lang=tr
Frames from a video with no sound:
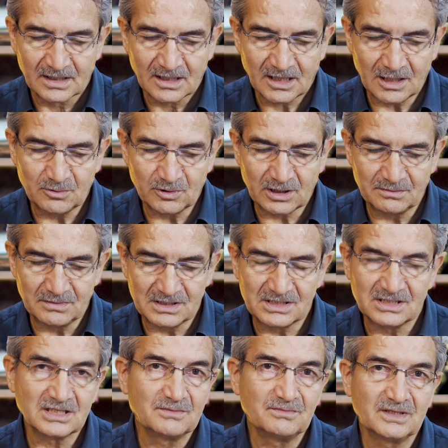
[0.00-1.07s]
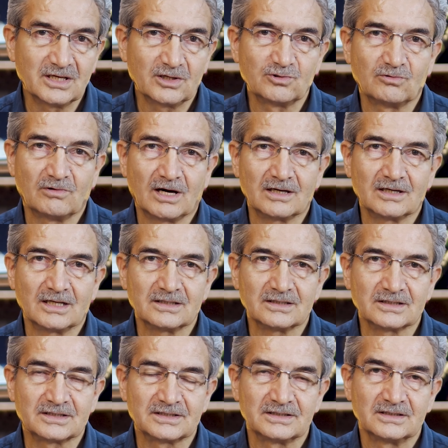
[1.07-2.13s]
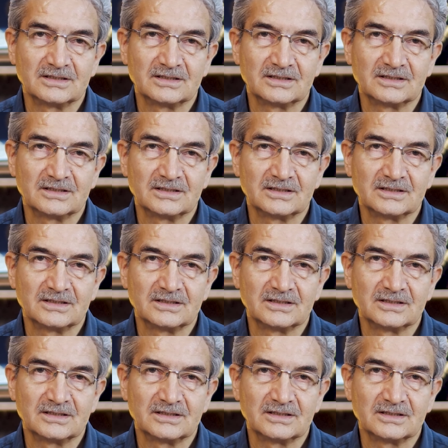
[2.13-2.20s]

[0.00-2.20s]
Halbuki biz 20'ye yuvarlandık.